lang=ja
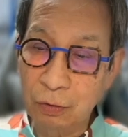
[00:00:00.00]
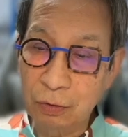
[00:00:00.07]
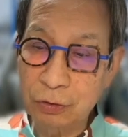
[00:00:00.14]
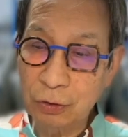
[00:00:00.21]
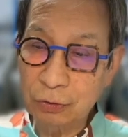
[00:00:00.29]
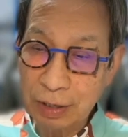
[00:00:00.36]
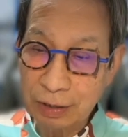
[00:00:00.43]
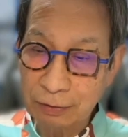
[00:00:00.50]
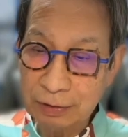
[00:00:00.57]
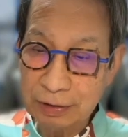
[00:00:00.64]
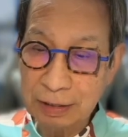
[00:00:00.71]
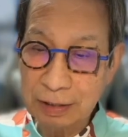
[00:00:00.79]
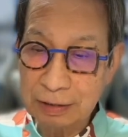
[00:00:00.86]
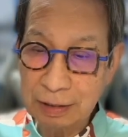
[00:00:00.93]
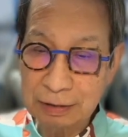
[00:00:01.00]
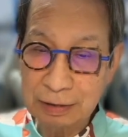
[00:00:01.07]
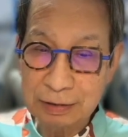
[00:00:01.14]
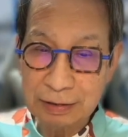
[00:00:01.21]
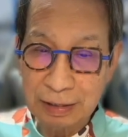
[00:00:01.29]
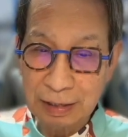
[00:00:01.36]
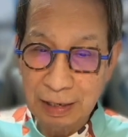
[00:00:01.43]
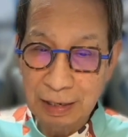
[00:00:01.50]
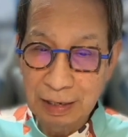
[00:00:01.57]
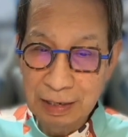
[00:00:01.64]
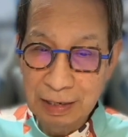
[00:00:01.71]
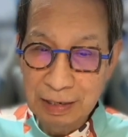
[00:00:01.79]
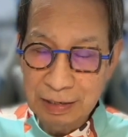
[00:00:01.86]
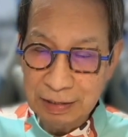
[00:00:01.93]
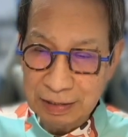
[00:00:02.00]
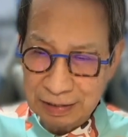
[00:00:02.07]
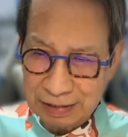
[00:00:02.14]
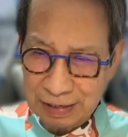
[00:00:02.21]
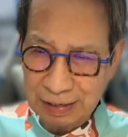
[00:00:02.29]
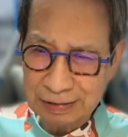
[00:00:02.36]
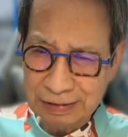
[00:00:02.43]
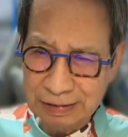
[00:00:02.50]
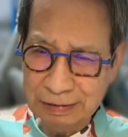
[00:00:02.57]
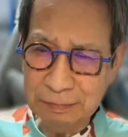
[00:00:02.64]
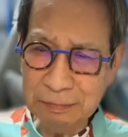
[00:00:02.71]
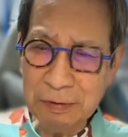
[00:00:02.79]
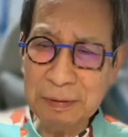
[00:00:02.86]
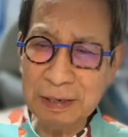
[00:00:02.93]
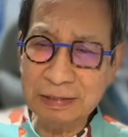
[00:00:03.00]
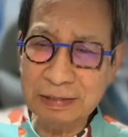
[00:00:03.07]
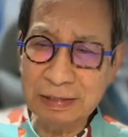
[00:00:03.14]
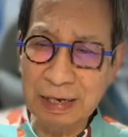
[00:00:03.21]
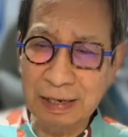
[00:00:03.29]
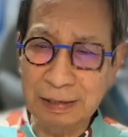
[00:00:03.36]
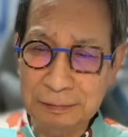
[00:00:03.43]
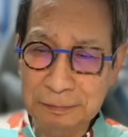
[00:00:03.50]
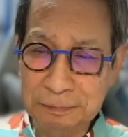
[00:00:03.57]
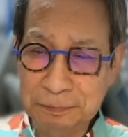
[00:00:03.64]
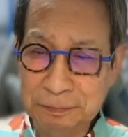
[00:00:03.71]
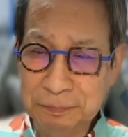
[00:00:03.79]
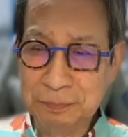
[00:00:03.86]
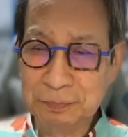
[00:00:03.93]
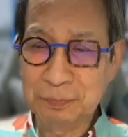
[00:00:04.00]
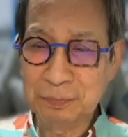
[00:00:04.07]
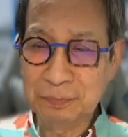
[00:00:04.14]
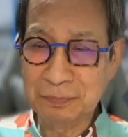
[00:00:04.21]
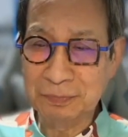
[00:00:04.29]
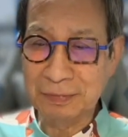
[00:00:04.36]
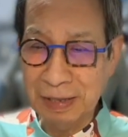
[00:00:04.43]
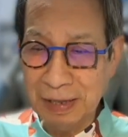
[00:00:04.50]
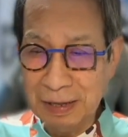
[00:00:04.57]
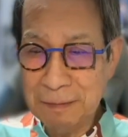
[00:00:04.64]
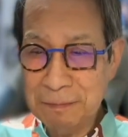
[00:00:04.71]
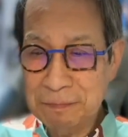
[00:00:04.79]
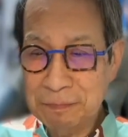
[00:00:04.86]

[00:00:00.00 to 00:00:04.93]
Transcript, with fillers: 招待をいただいたんですがね、いかにも場違い。ね。